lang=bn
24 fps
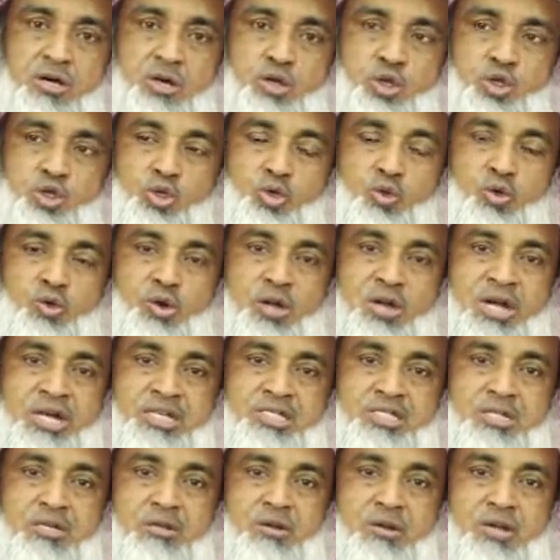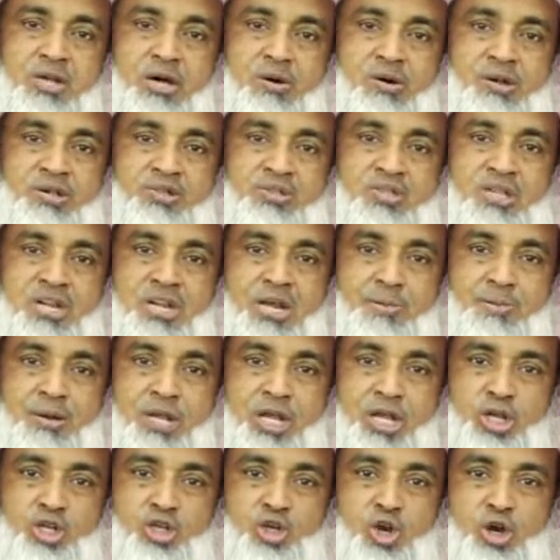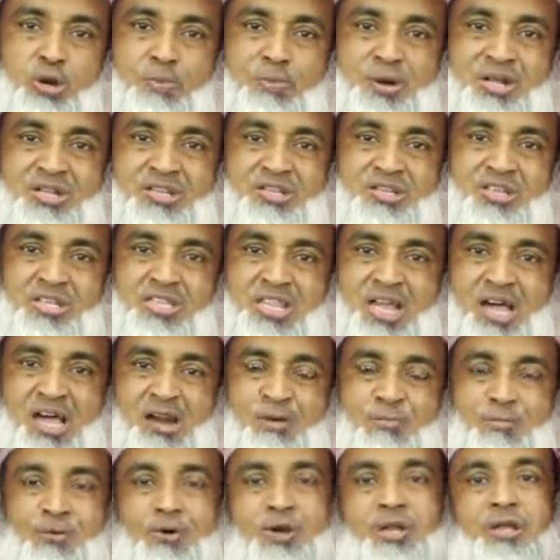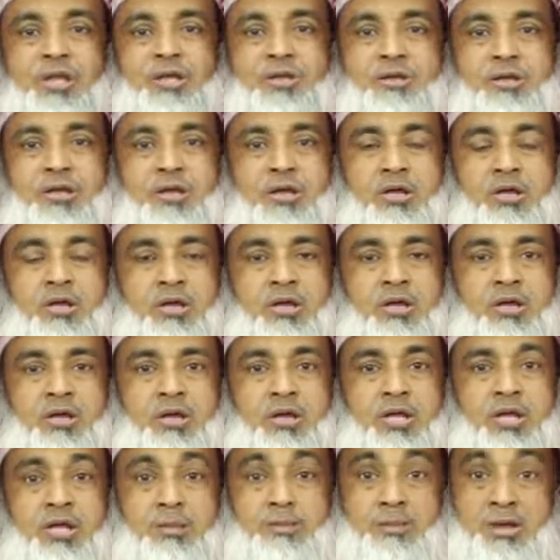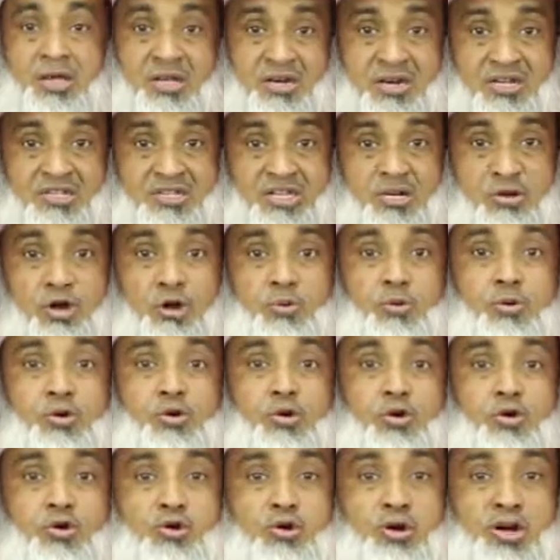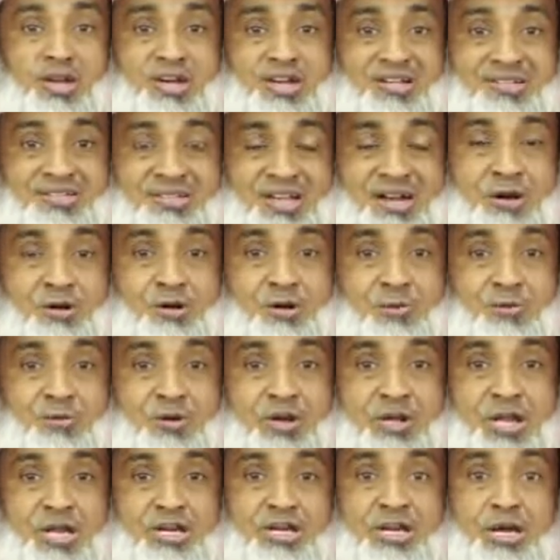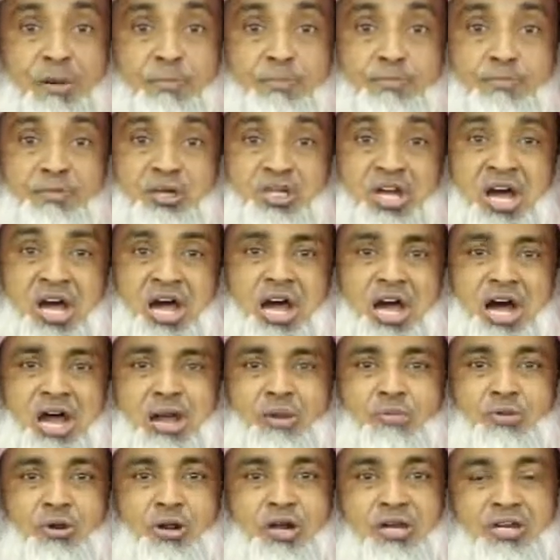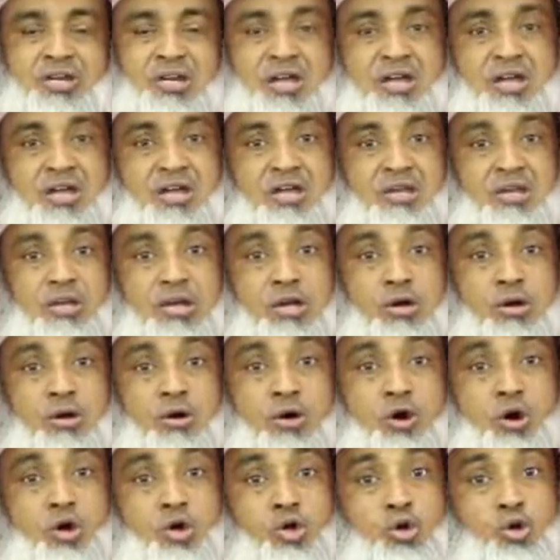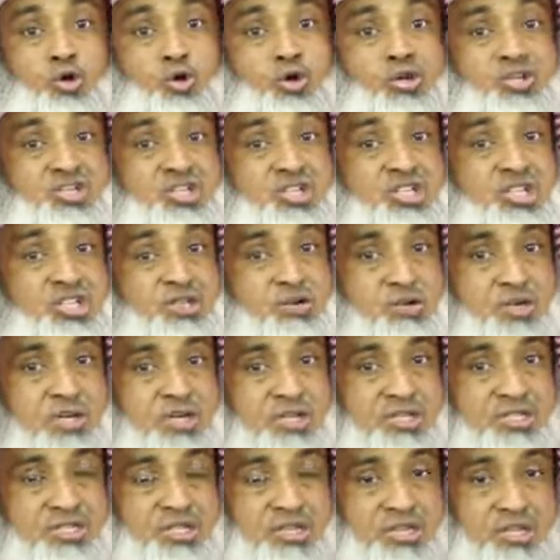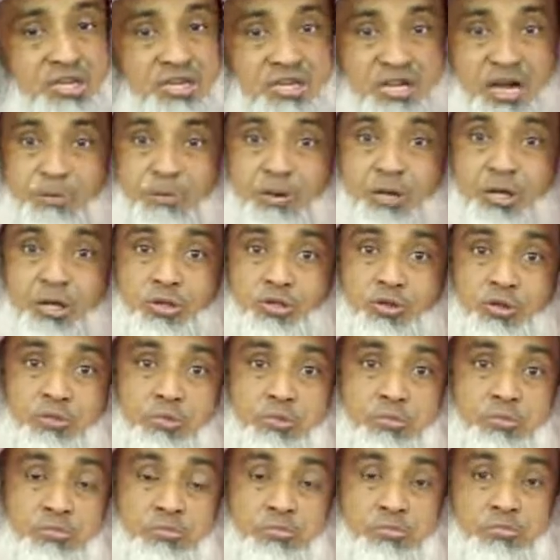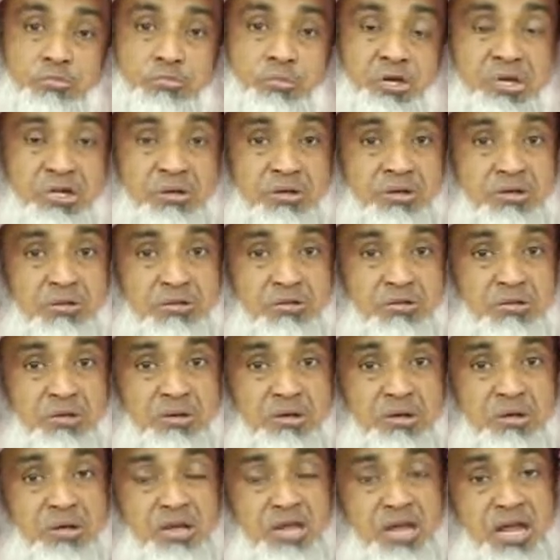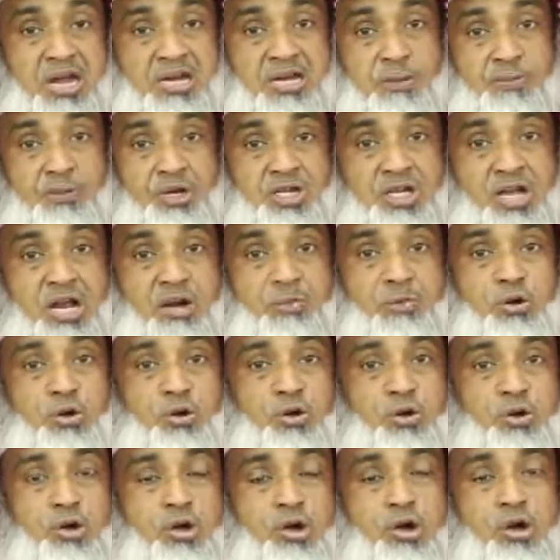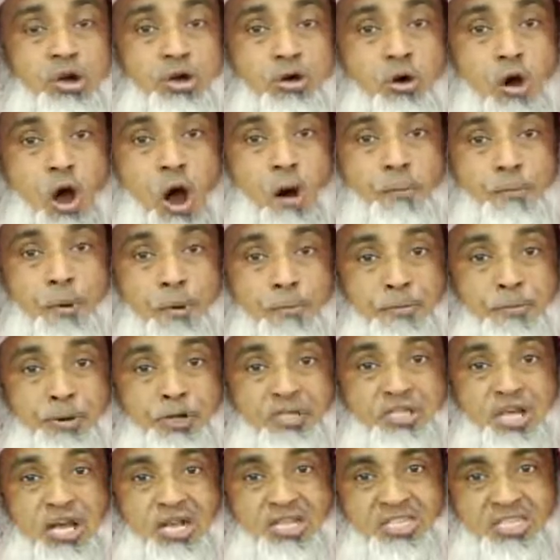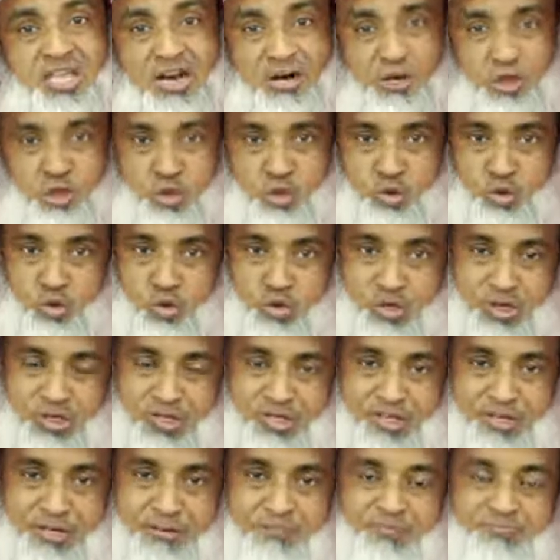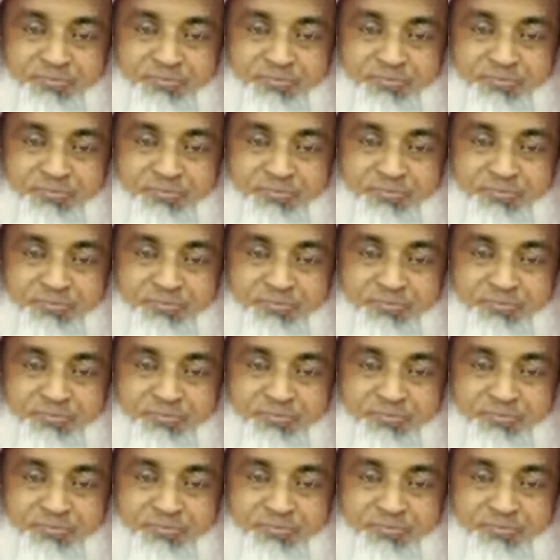রসুল্লাহ সাল্লাহ আলি সাল্লাম এই সংবাদটি দেওয়ার পরে এই মেহরাজের খবর ঘটনাটা জানানোর পরে একটা বিশাল বড় একটা হট্টগোলের সৃষ্টি হয়ে গেছে কাফেররা তো মানে একটা বিশাল বড় অপপ্রসার চালানো শুরু করেছেন